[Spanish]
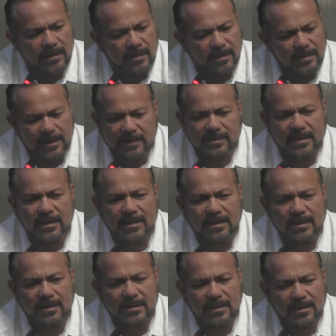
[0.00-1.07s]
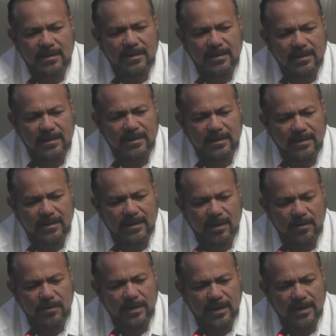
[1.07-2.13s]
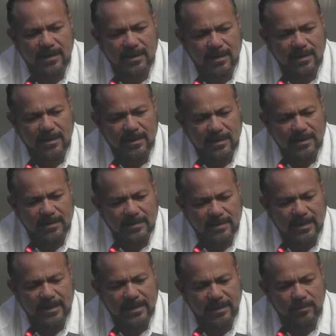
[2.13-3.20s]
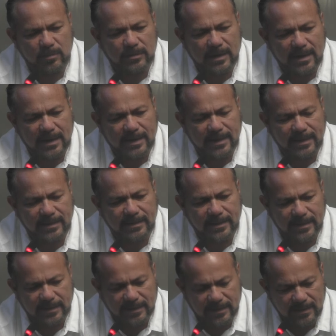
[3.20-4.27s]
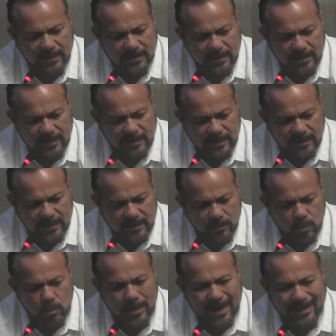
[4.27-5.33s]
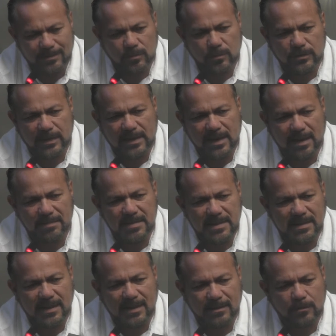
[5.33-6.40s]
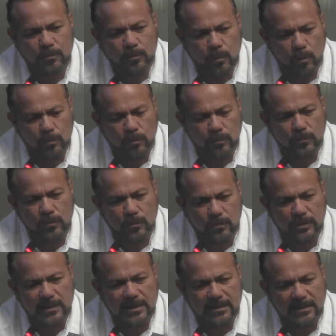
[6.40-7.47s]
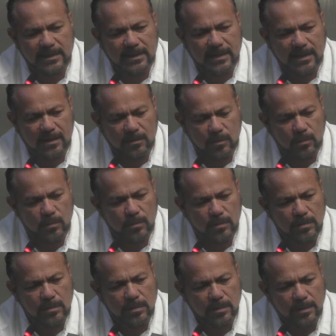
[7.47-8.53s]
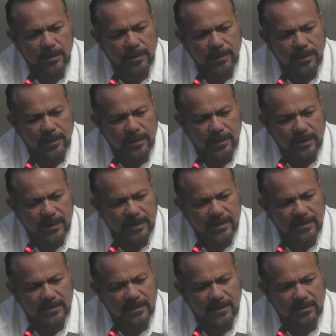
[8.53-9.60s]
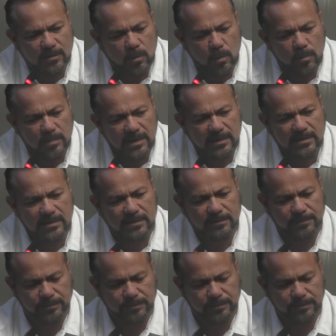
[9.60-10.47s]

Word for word: Y ahí están, eh, ahora tenemos a la gente jugándose la vida todos los días en Cancún, en estas combis,